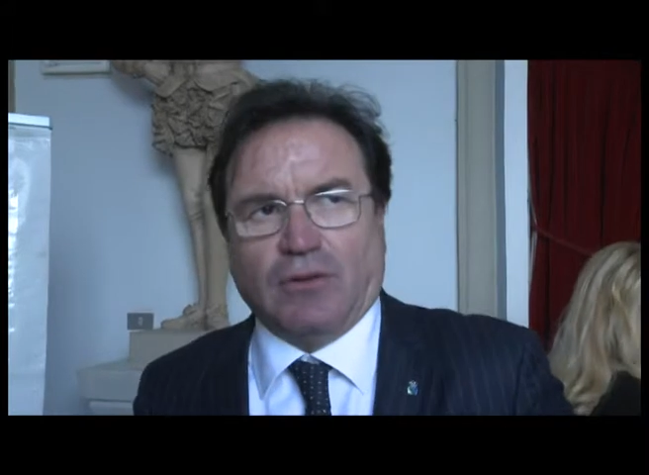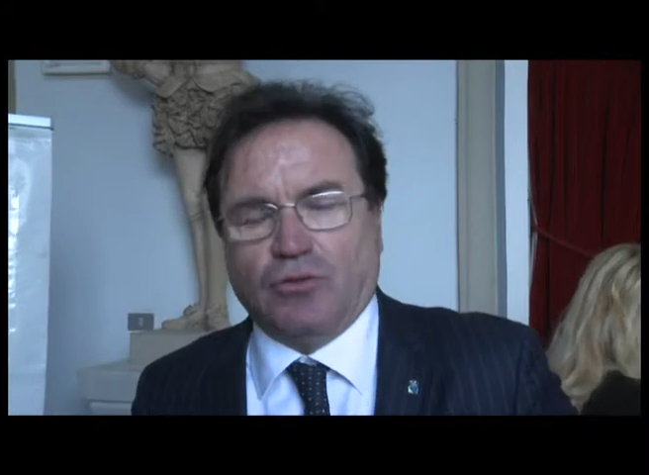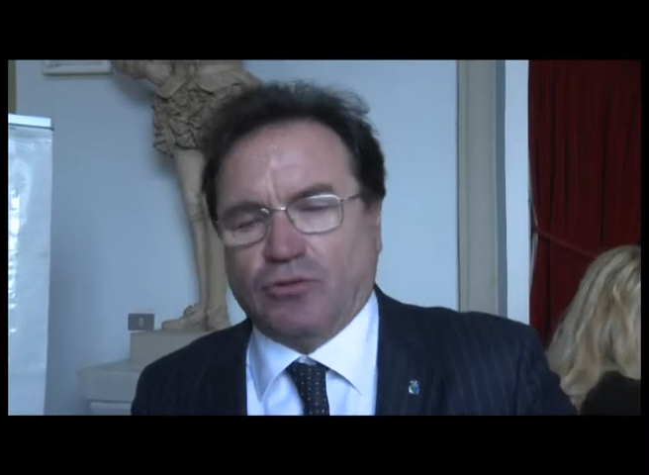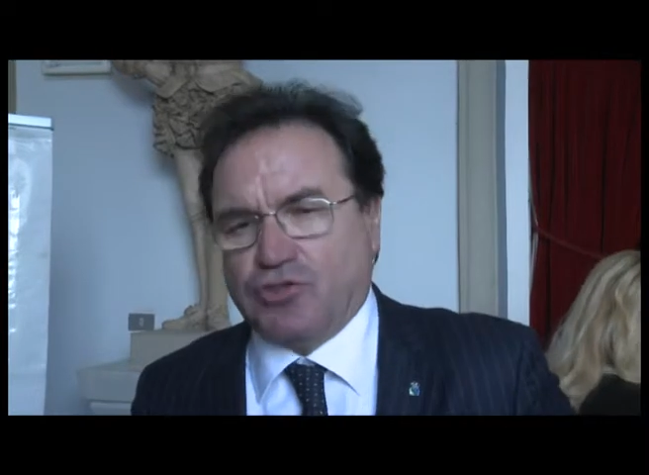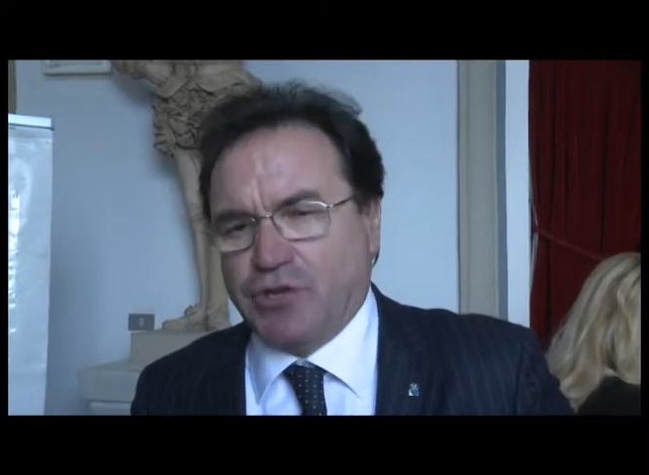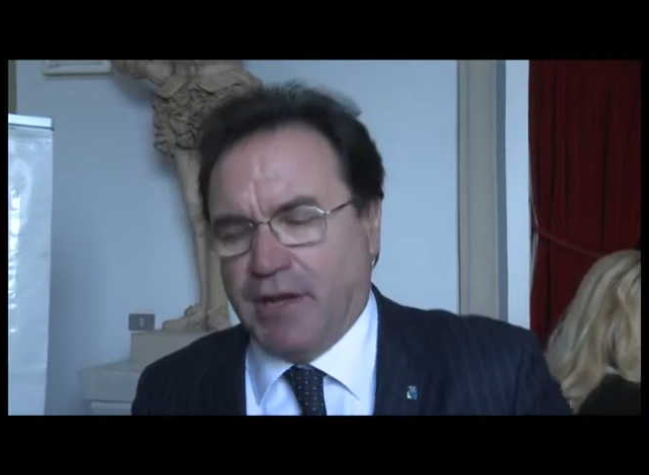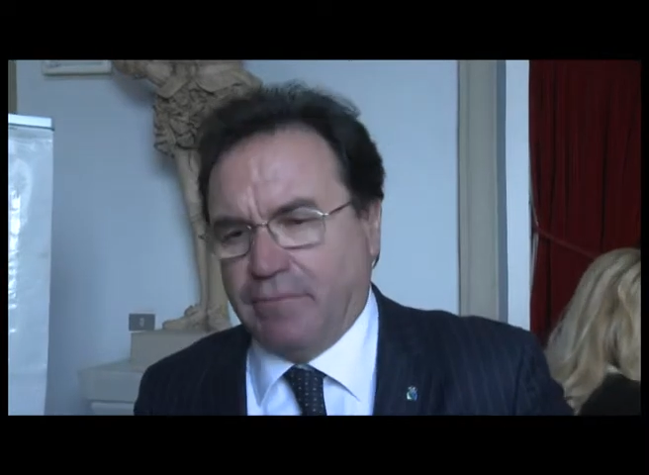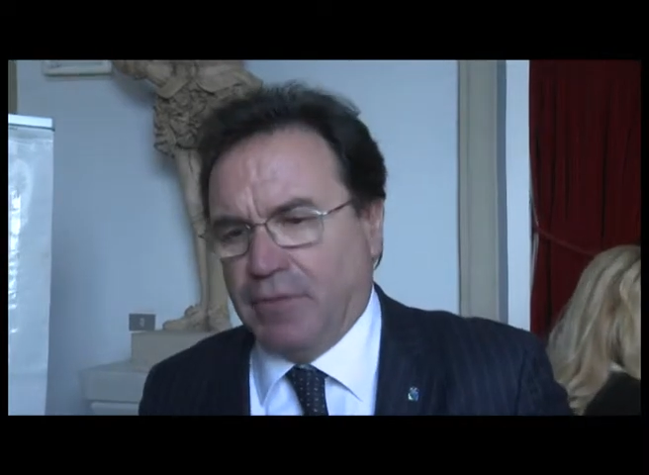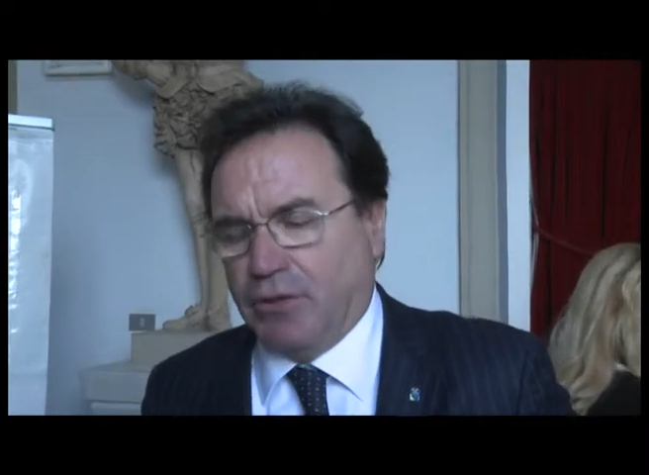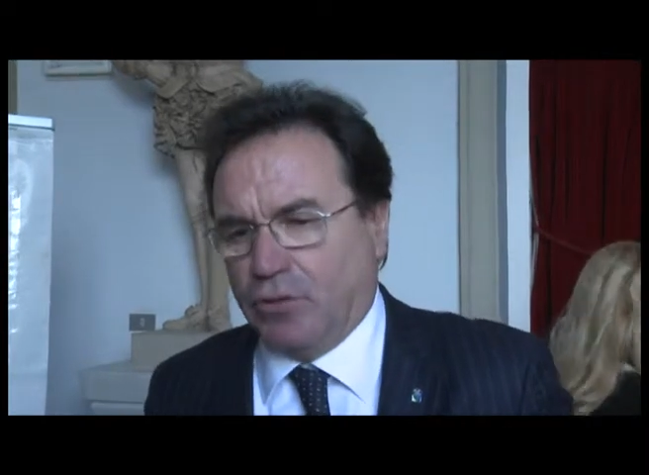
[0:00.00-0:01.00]
agli
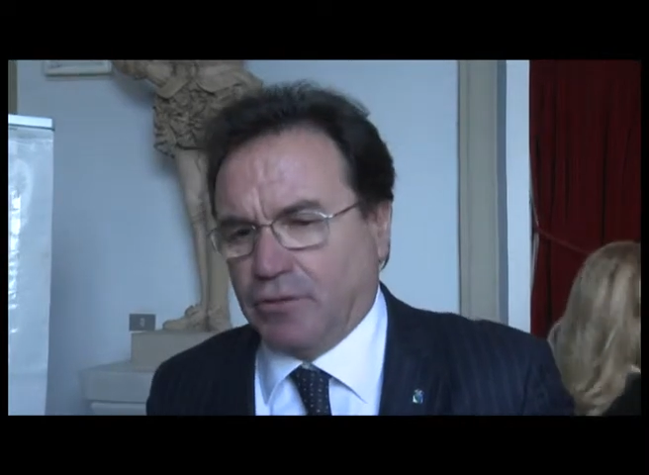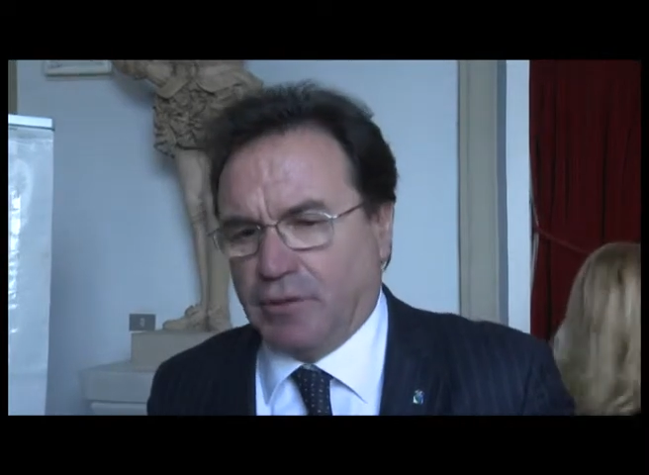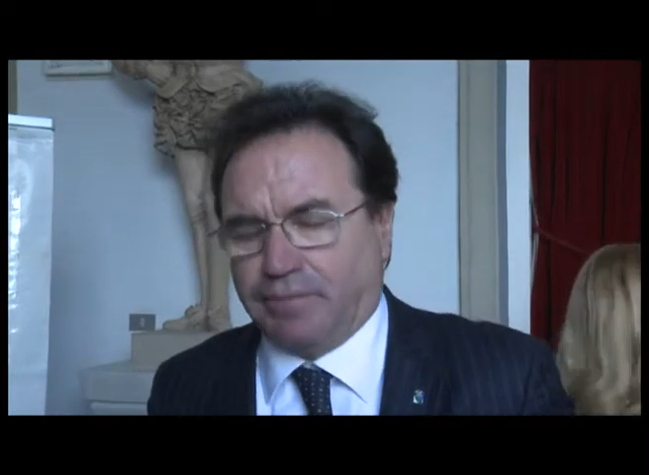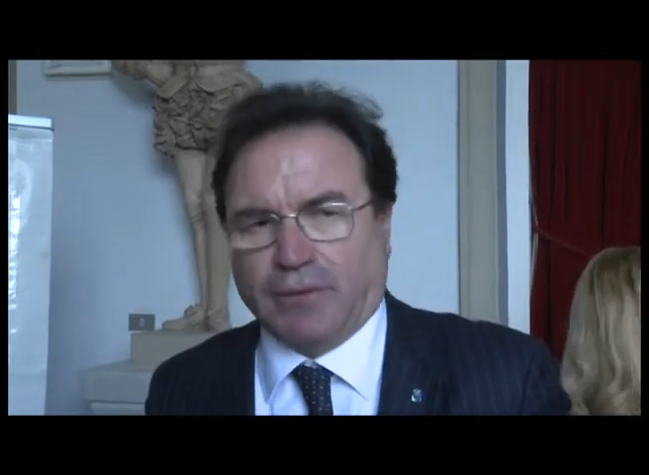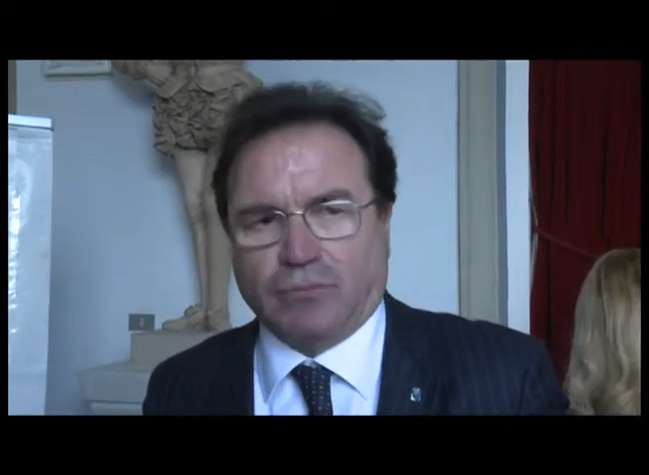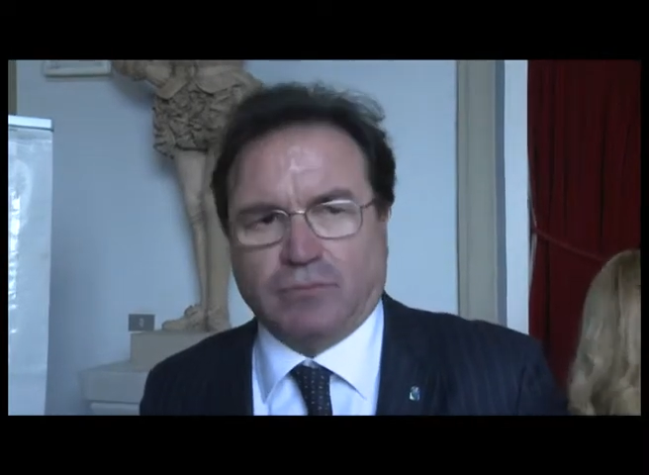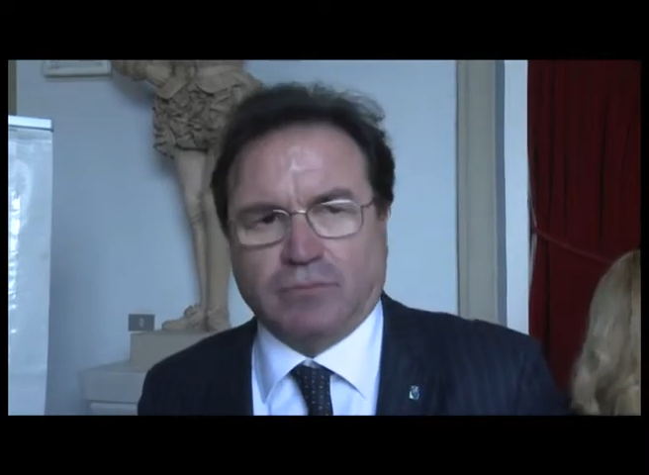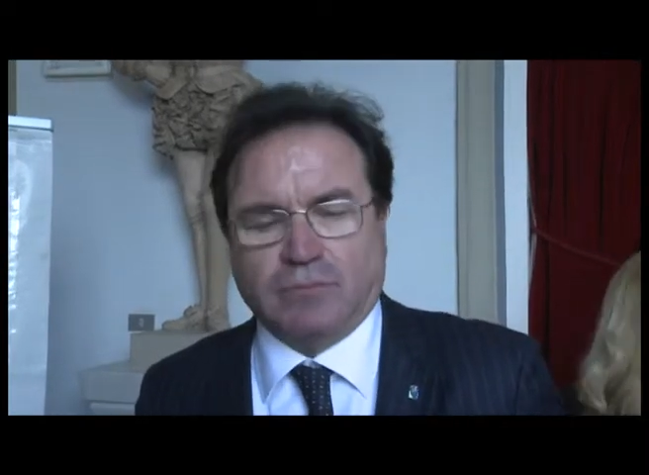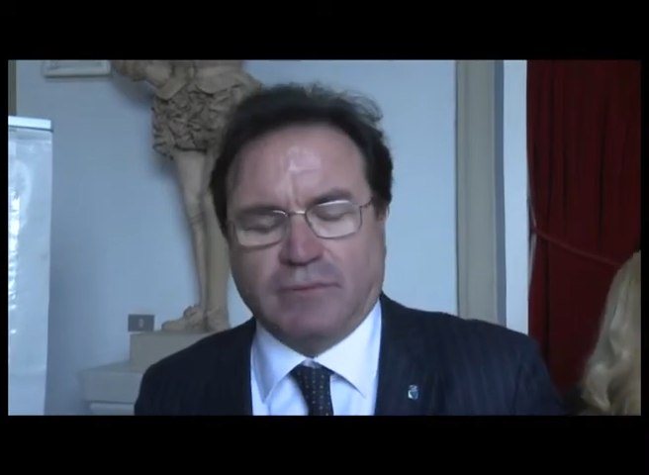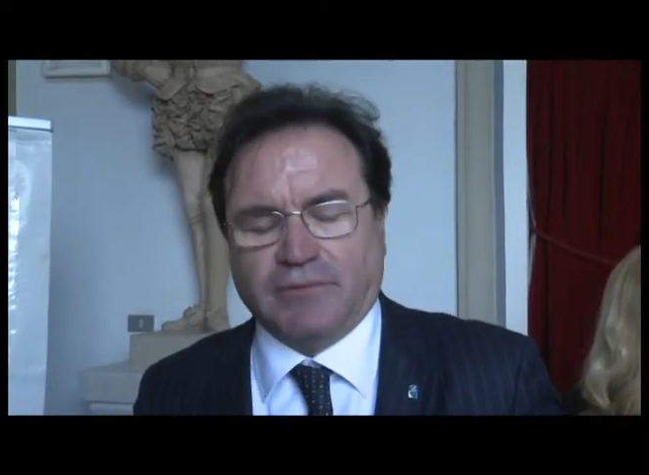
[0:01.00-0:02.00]
OGM, non per
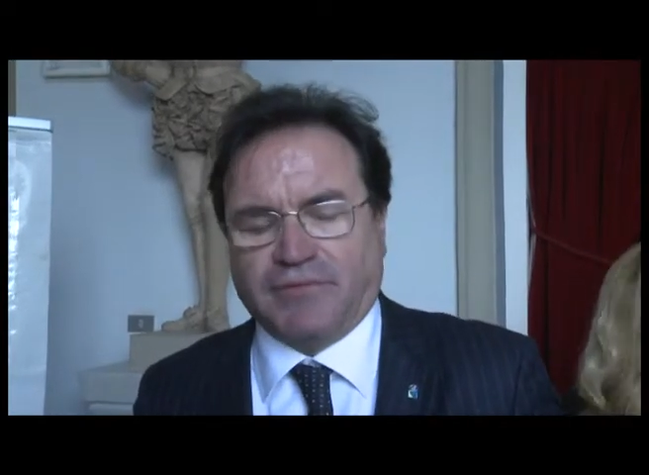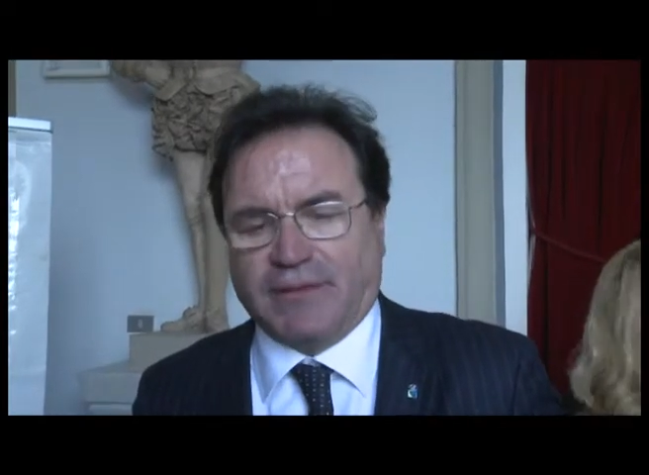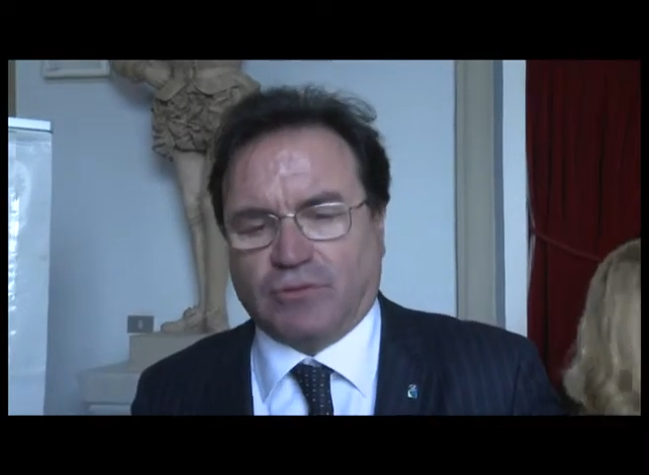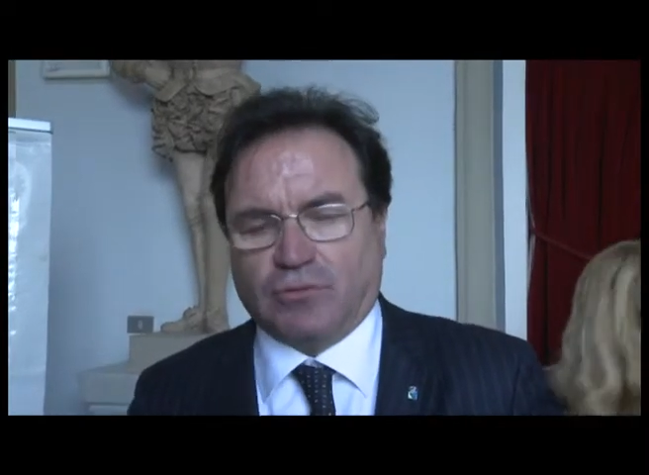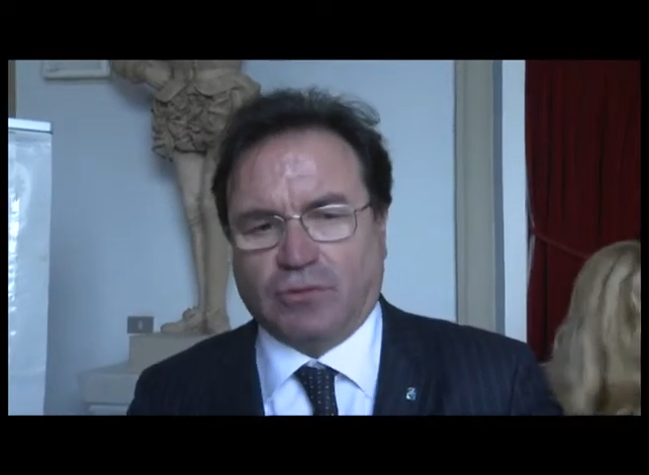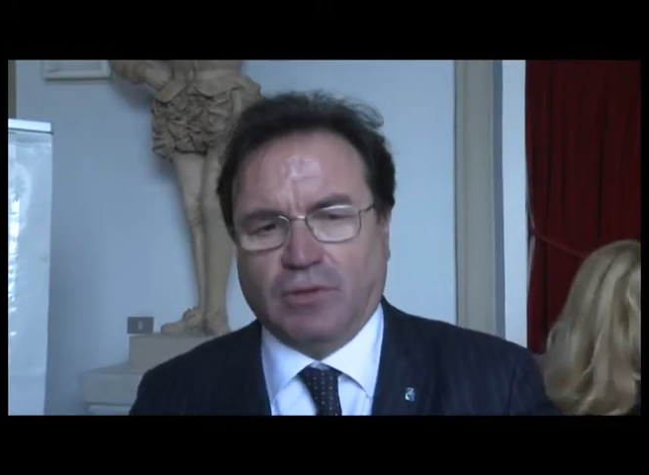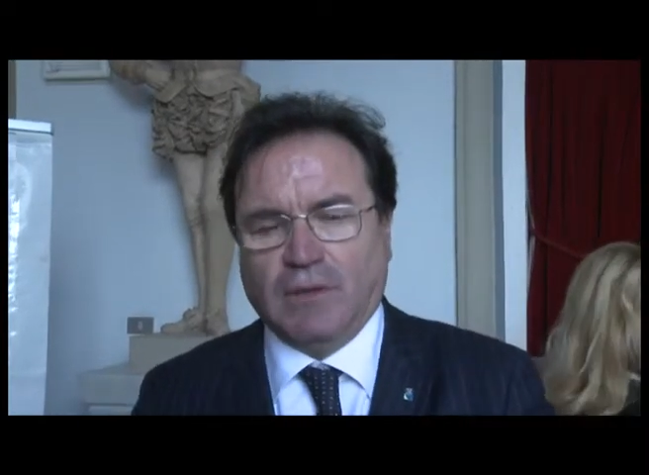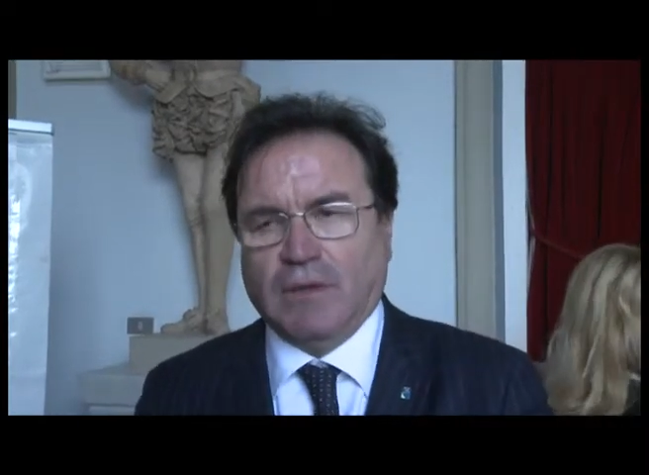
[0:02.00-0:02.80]
un fatto...